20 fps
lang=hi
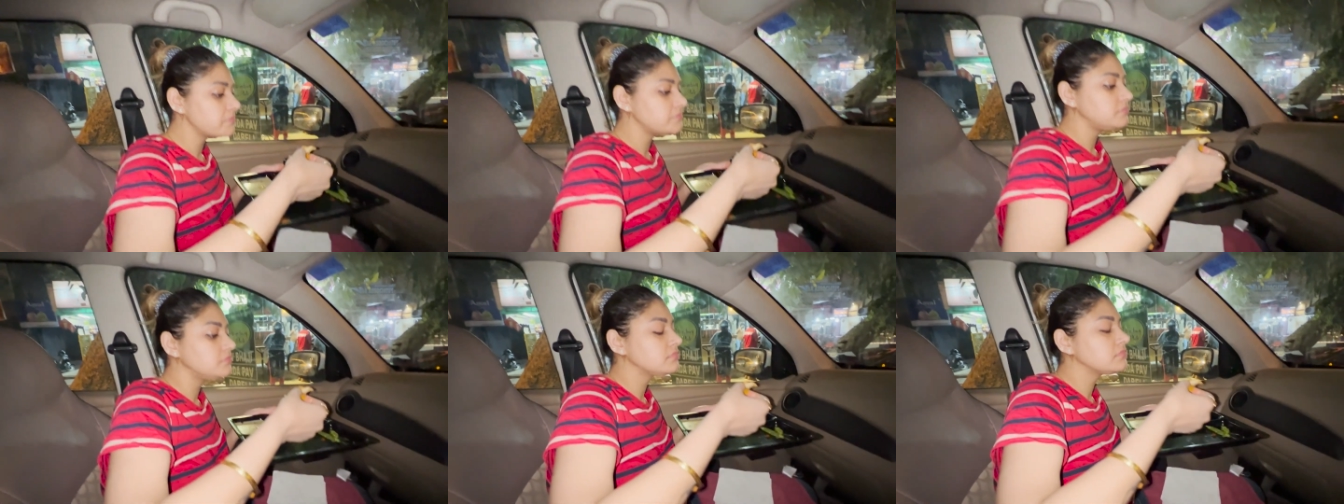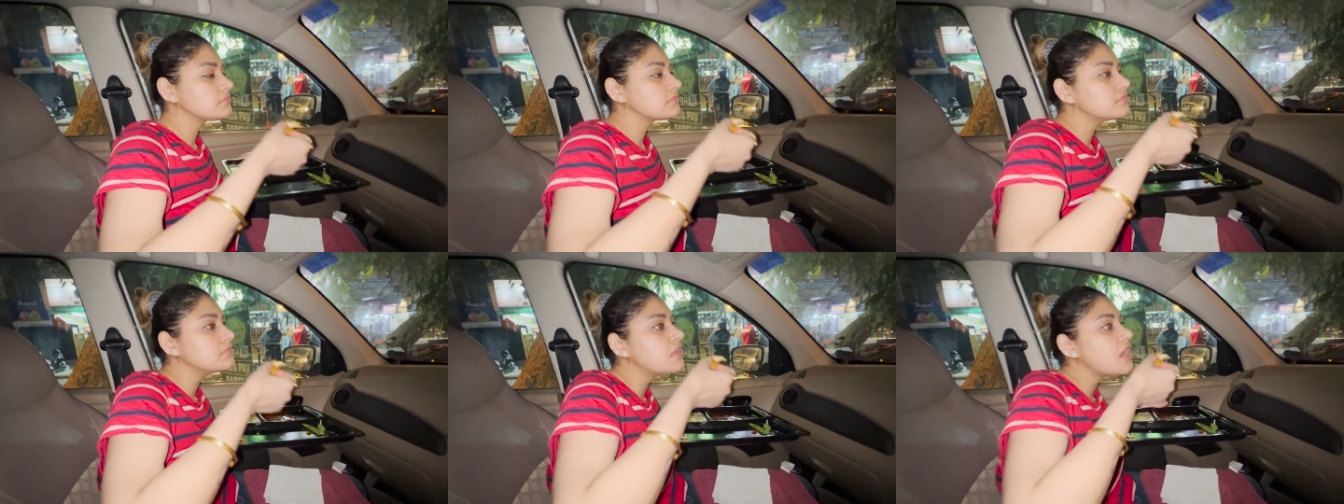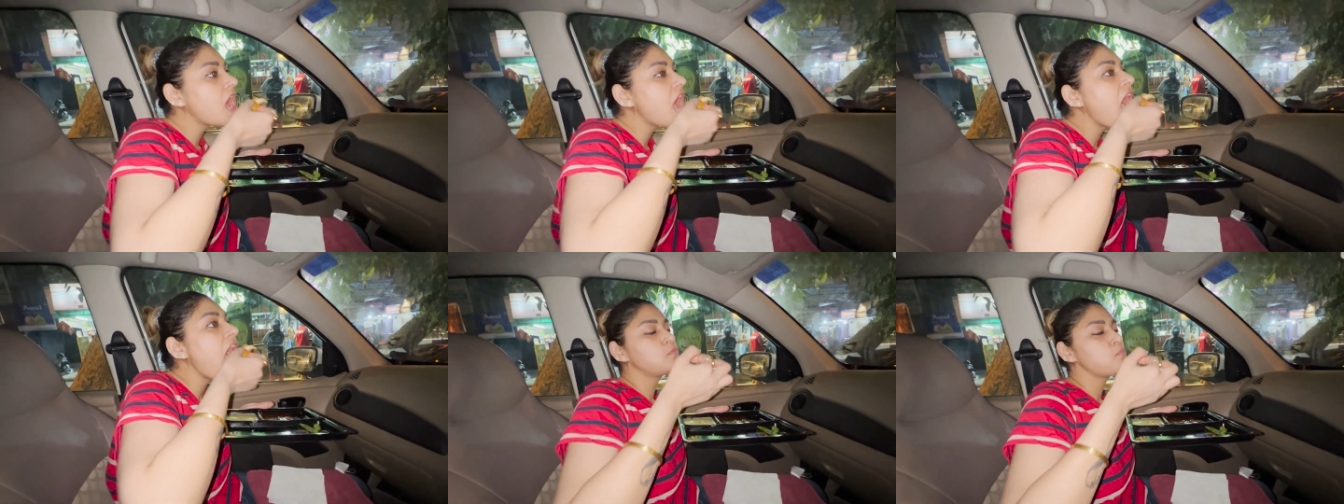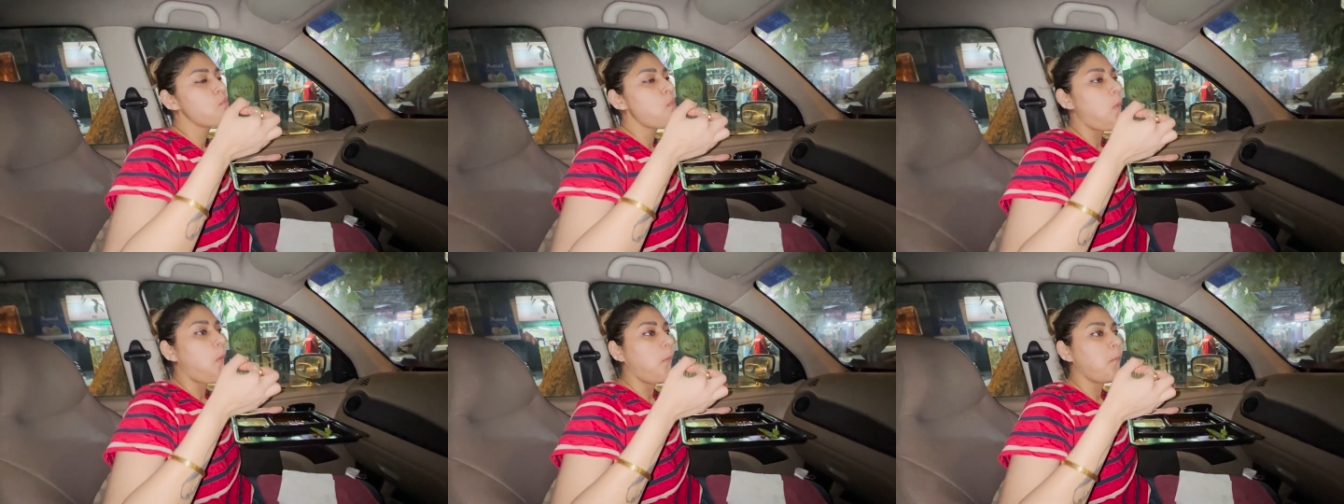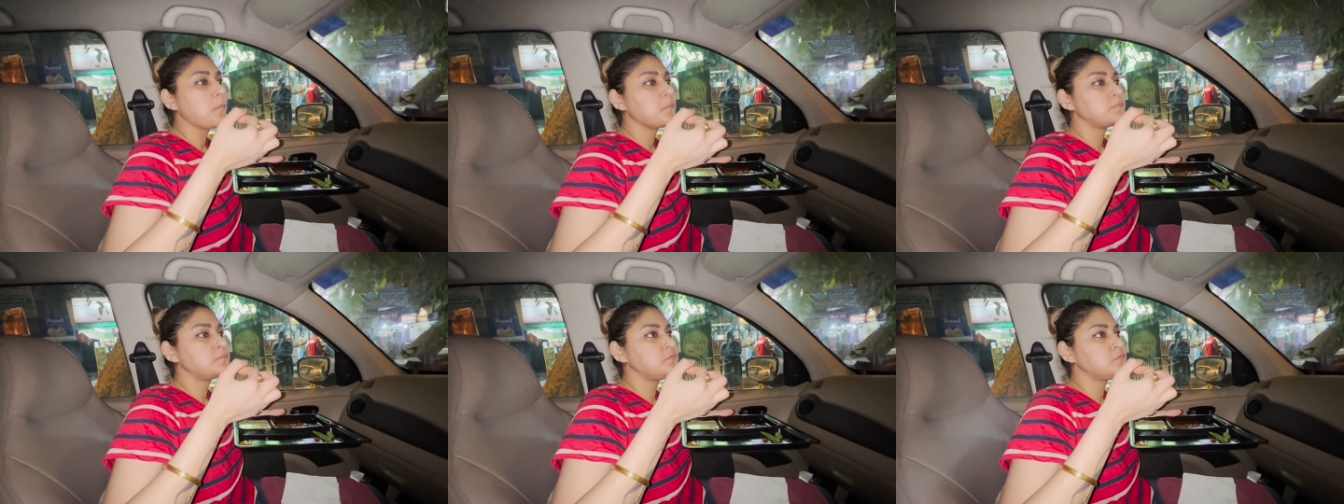हाँ जी कैसा लगा इसके
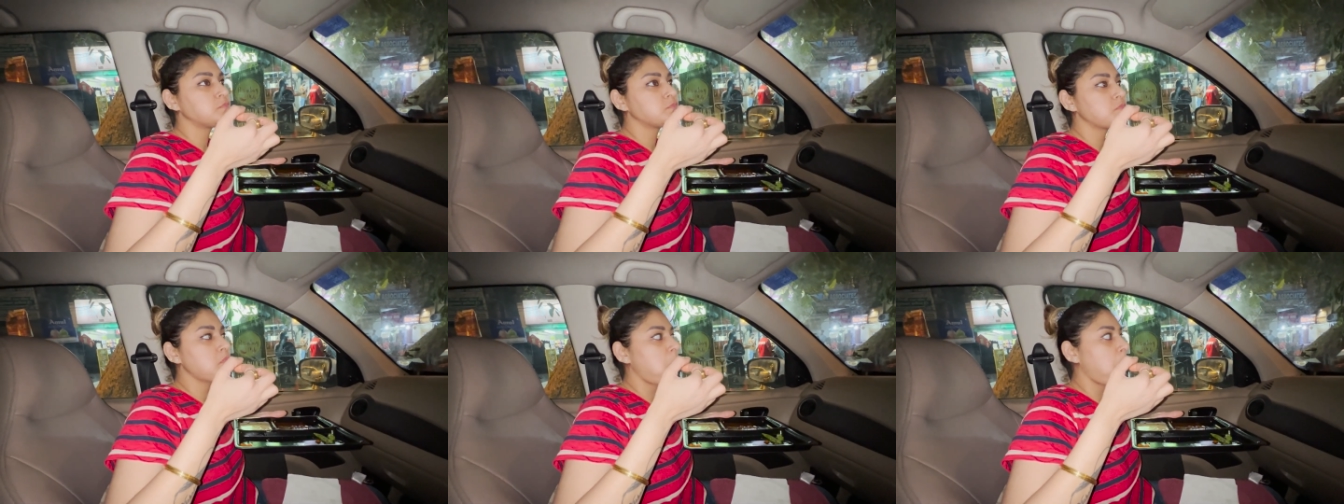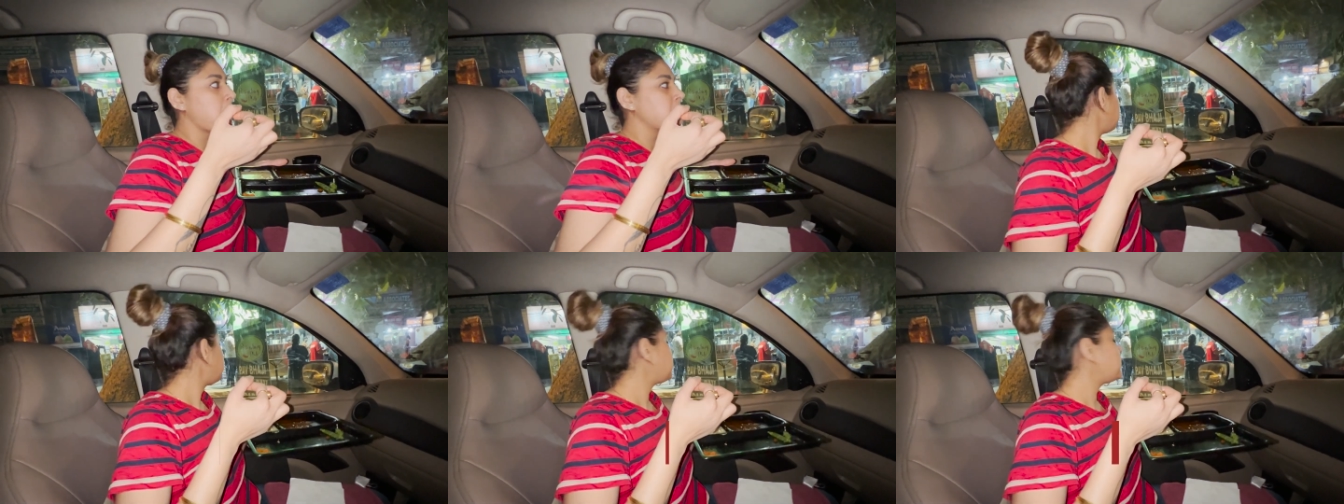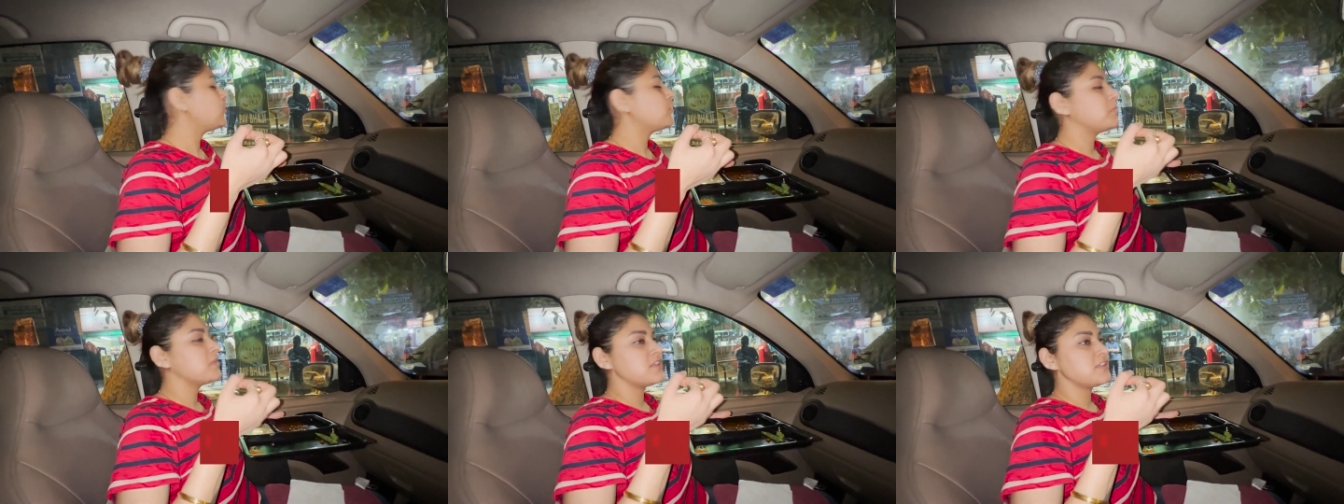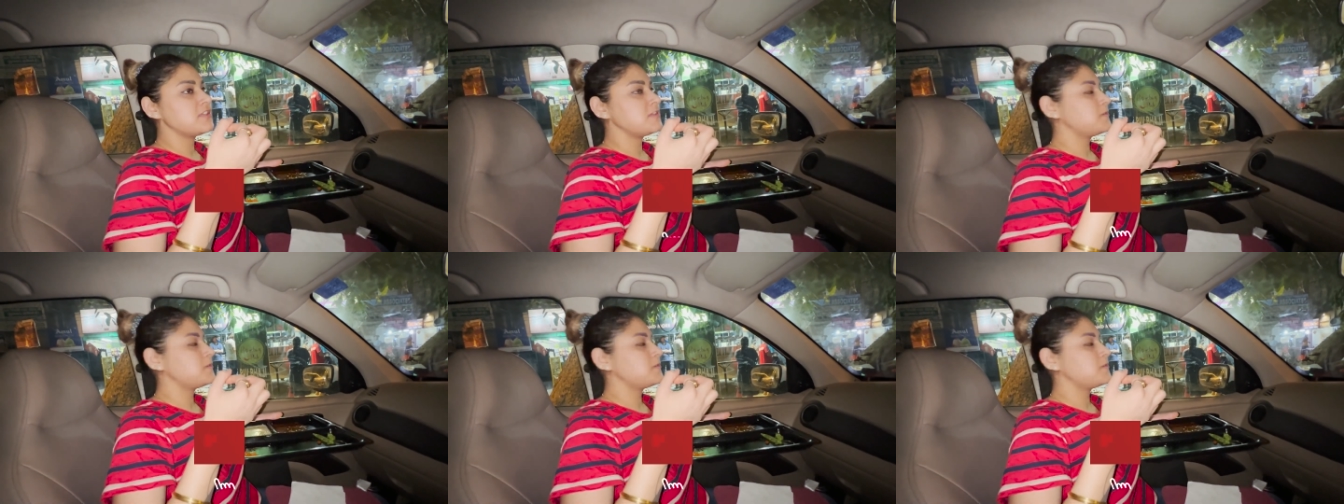बाद क्या खाना है अब